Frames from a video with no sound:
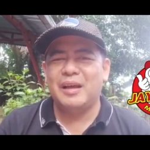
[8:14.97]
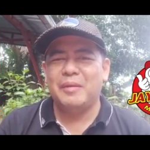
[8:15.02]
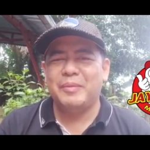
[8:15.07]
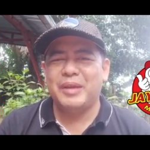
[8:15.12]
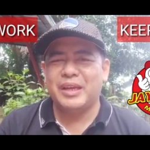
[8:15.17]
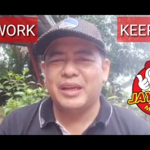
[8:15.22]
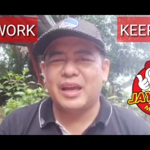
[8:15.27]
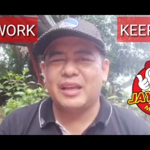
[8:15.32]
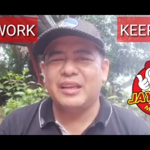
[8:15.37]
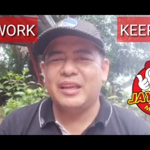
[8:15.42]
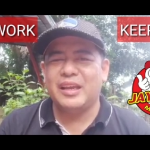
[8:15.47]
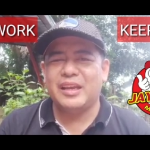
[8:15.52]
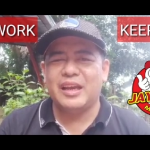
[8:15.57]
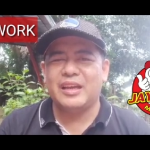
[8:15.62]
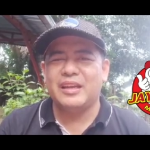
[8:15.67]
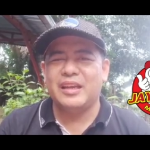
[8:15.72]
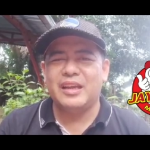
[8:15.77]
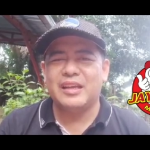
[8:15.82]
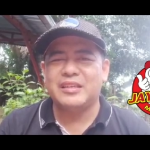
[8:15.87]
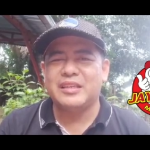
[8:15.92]

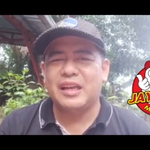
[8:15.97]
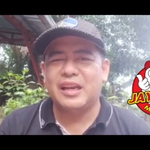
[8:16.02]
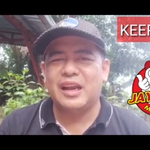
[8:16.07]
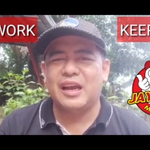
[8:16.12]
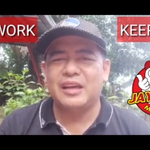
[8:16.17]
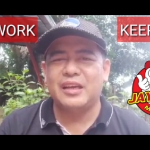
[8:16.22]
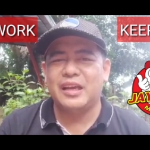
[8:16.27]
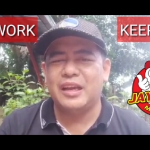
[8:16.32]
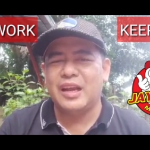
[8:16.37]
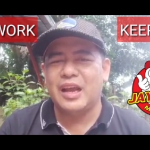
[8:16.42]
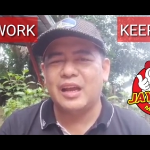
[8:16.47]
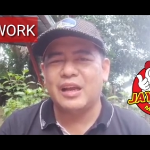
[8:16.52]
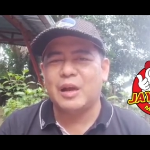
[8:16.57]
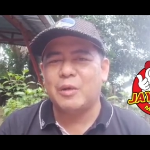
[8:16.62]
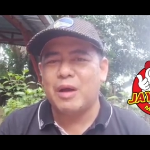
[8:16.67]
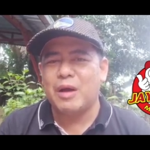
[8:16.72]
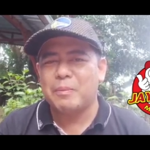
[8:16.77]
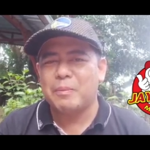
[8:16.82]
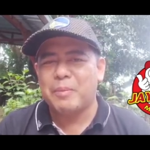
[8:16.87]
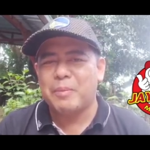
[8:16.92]
kami-kani-kaniya silang
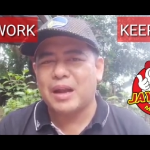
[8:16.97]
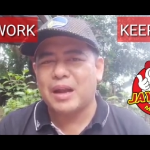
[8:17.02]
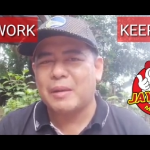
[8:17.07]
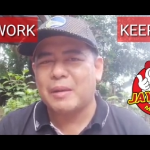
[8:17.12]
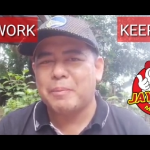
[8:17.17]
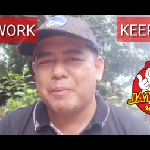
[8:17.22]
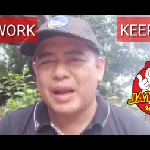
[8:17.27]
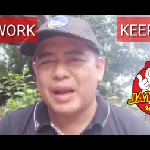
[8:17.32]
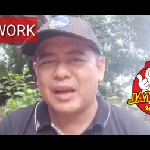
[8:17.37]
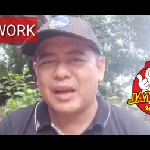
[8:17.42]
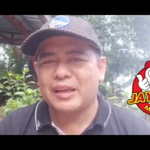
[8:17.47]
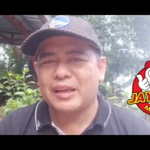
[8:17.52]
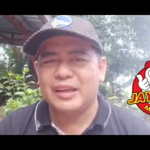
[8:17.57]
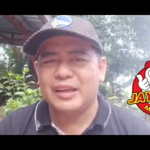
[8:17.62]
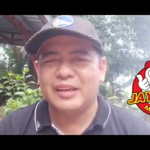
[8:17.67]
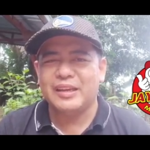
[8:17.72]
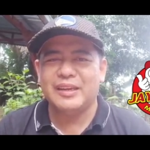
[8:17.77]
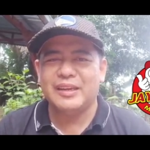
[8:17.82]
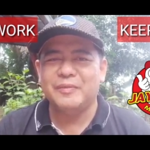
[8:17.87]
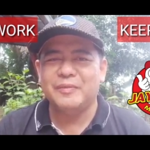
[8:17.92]
ginagawa para
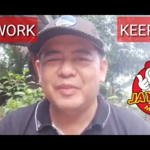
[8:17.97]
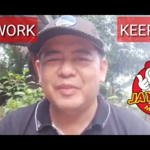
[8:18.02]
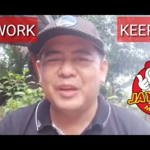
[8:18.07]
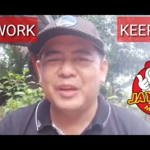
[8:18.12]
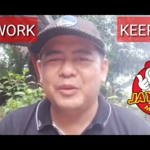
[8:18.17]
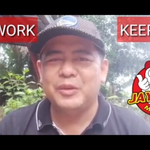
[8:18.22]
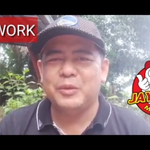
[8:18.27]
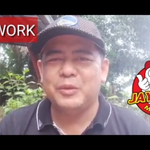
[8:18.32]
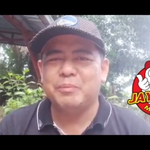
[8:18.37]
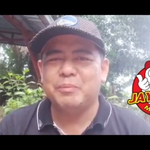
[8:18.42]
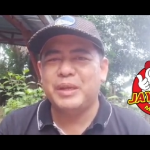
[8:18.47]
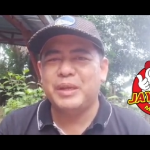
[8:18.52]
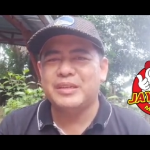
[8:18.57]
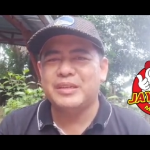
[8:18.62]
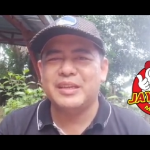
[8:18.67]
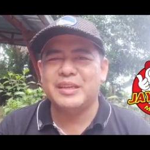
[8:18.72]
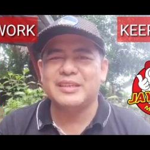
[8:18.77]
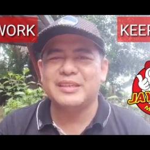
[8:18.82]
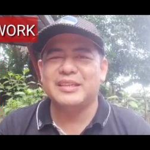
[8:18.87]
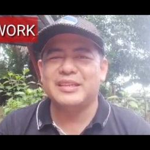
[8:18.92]
palakihin yung
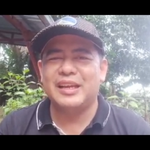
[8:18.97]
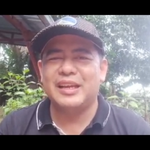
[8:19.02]
business